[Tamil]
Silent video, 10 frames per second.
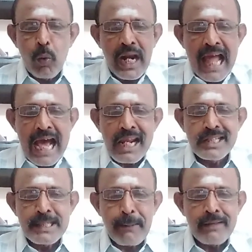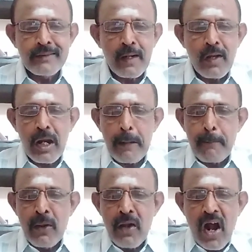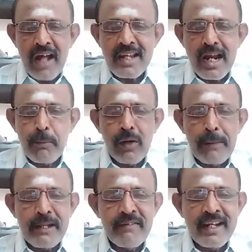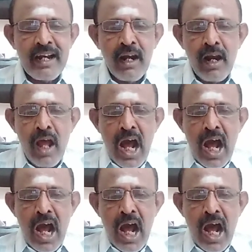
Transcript: உங்கள் ஆராய்ச்சி பலன் காலம் அதனால் புகழ் பெறுவீர்கள்